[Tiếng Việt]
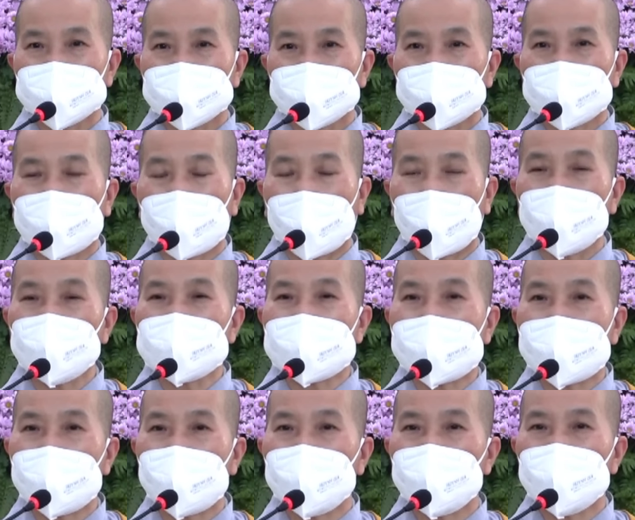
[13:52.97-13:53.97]
khổ
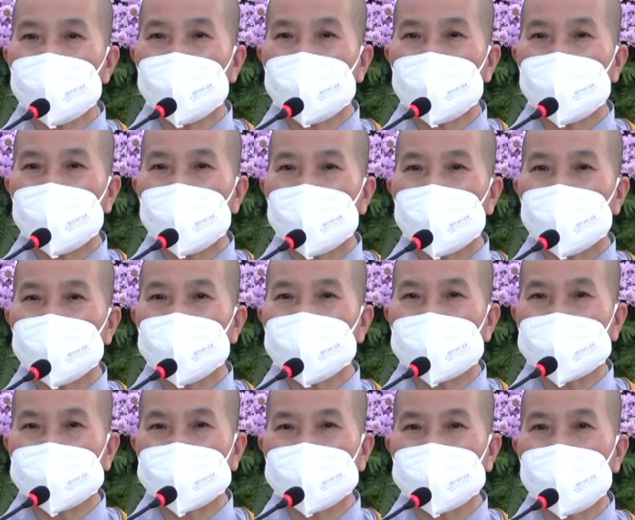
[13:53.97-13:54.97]
đau
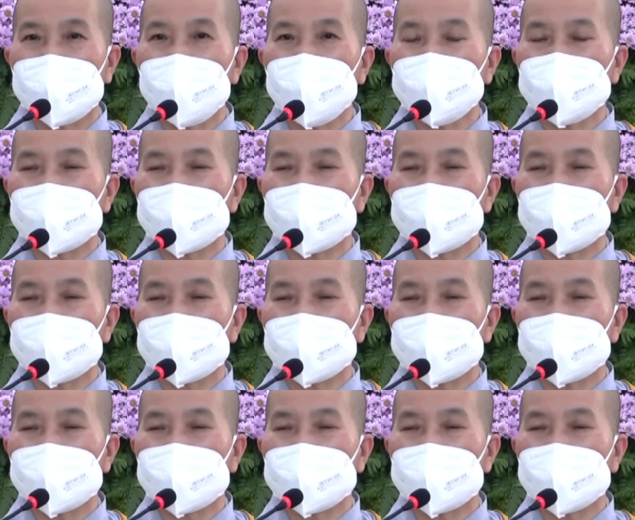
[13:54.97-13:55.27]
vì ôm